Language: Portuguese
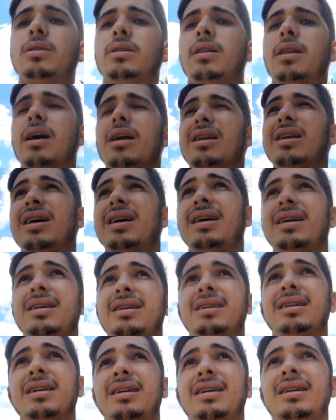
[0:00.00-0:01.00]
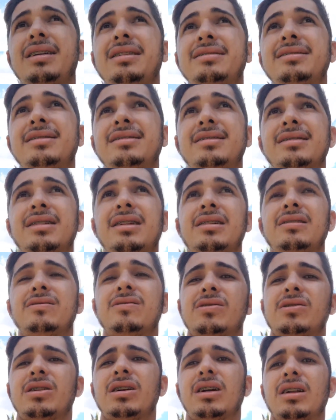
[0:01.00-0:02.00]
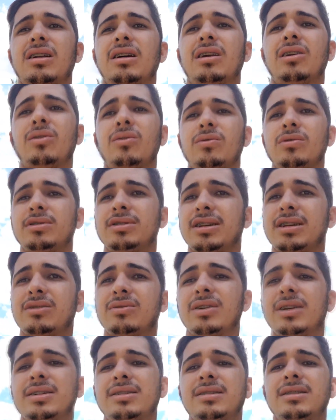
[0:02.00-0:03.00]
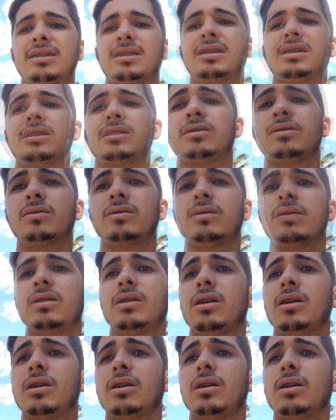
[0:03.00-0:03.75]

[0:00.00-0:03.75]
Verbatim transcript: Dá like aí, se inscreva no canal, você que não é inscrito.